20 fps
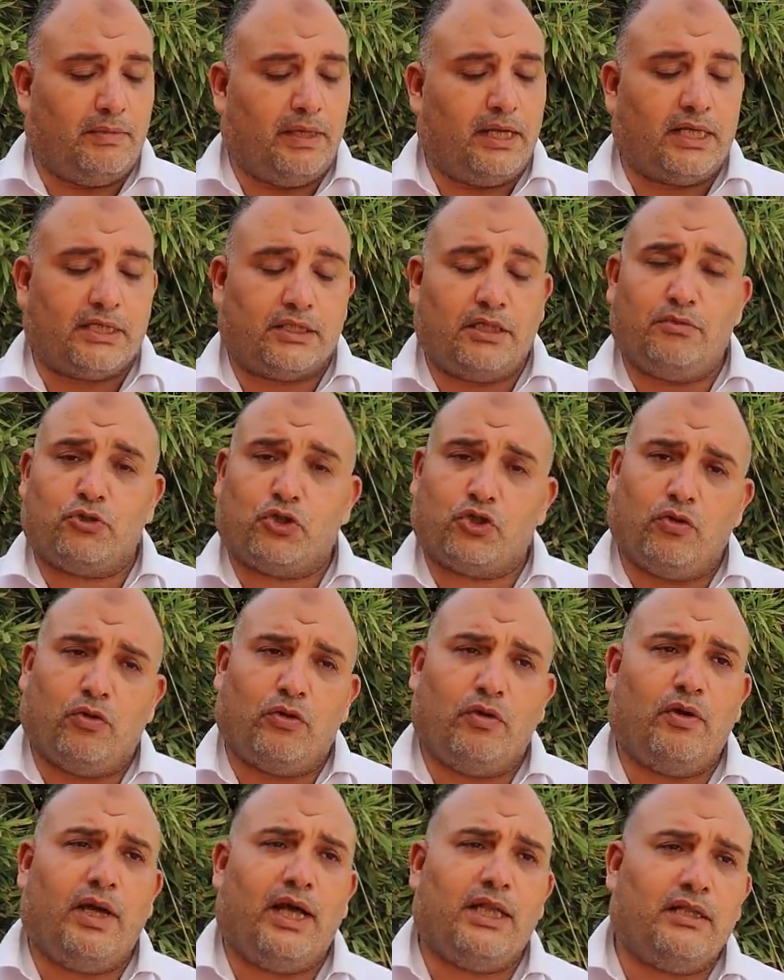مناصب
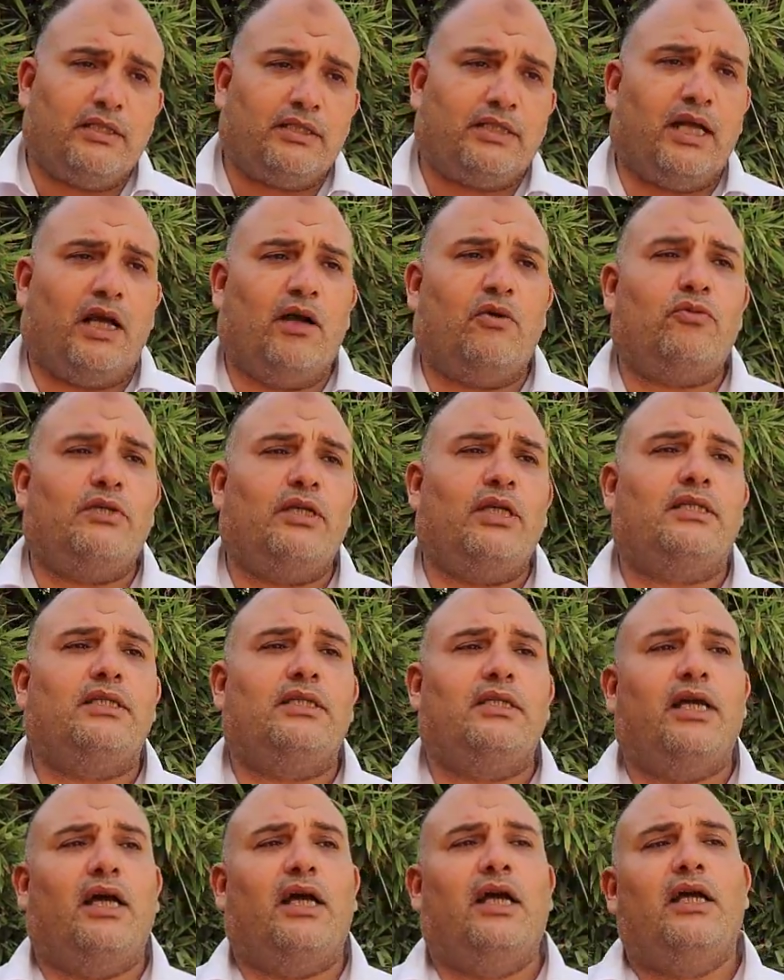الشغل وهذه
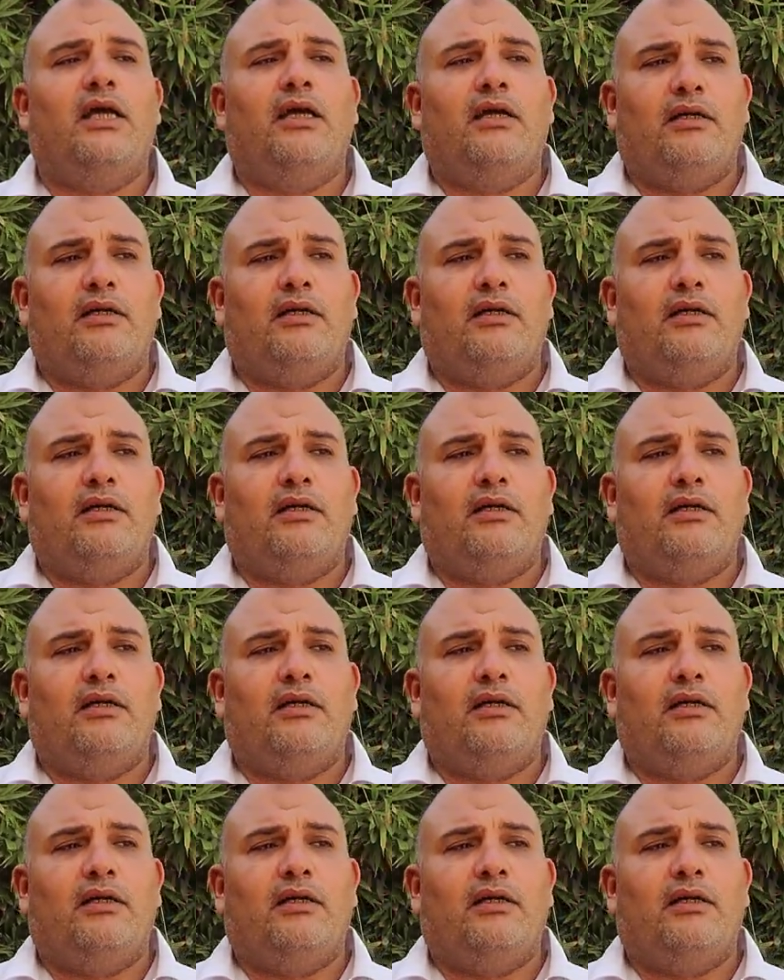التعاونيات هي